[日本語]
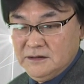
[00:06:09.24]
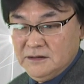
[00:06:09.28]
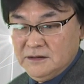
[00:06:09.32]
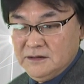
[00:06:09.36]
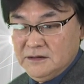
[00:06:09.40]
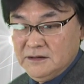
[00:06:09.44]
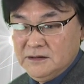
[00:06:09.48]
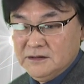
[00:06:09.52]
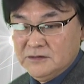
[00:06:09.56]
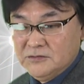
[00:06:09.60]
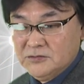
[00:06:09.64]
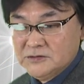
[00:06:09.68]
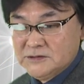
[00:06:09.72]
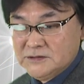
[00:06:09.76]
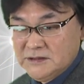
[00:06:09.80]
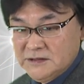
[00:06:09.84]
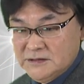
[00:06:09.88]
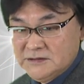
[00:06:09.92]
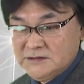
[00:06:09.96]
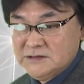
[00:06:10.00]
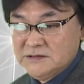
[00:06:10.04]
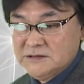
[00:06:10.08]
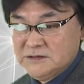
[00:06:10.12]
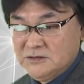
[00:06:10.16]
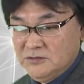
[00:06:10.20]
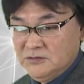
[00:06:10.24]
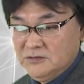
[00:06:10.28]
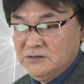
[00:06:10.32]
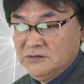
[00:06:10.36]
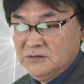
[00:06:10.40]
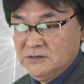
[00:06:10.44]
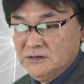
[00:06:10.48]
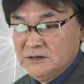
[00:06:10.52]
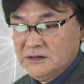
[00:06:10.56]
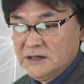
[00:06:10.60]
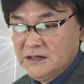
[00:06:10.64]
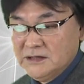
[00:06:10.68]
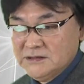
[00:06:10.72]
えーと、と摂氏と
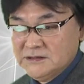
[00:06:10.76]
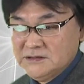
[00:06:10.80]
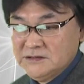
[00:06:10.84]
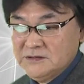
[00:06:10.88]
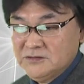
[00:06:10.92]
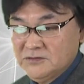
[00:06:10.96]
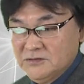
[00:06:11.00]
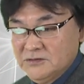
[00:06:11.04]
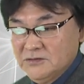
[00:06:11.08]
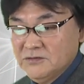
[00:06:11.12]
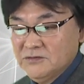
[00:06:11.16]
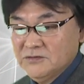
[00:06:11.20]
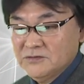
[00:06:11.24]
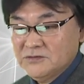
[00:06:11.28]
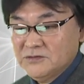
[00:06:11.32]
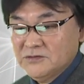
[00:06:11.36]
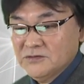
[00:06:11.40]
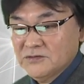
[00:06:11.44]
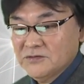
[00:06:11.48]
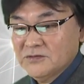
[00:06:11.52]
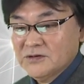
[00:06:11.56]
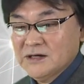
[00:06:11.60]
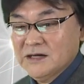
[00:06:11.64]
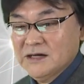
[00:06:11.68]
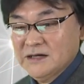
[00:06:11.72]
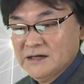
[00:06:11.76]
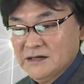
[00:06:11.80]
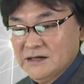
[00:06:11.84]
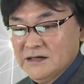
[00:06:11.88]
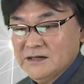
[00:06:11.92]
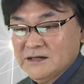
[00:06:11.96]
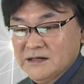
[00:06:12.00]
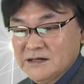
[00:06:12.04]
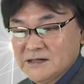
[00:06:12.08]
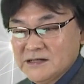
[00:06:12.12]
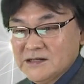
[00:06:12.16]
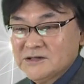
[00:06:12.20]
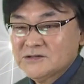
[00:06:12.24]
歌詞の温度の関係
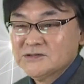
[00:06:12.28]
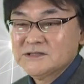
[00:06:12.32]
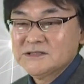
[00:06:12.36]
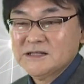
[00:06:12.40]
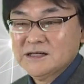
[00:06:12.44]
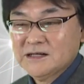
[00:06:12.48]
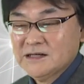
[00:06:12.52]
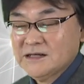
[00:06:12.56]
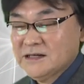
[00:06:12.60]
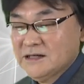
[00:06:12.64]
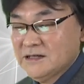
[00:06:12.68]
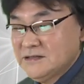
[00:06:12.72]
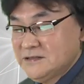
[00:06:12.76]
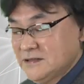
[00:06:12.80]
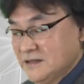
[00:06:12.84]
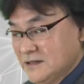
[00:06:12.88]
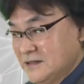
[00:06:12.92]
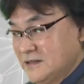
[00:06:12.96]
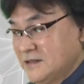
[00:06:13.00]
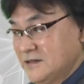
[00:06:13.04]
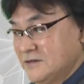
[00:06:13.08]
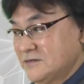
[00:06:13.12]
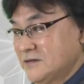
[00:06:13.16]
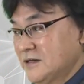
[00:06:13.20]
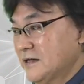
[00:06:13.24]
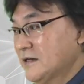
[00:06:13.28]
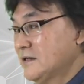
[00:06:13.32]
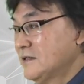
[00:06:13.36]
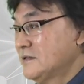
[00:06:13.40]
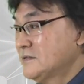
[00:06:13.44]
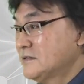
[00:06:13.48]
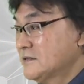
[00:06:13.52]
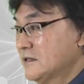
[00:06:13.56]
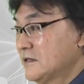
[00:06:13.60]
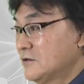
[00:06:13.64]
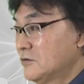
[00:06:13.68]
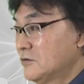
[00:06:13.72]
なんての線形になってるわけですけ